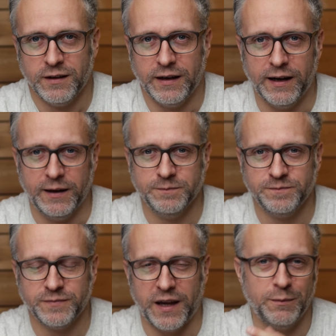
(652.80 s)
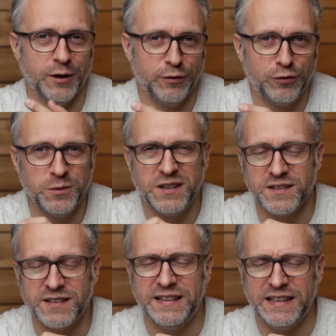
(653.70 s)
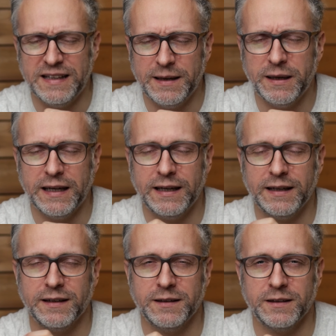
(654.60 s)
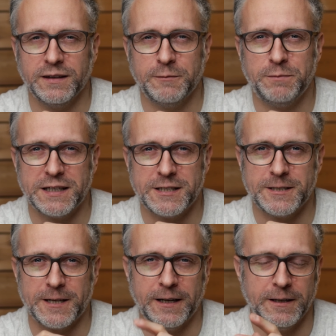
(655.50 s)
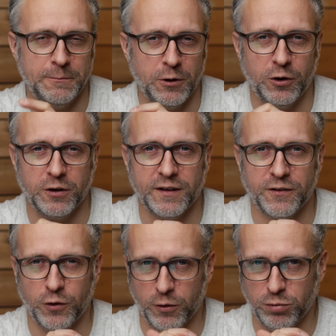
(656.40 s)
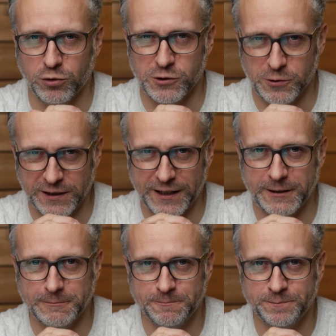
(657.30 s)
ja, aber für mich ist die DBE in PixInsight immer noch das Nonplusultra.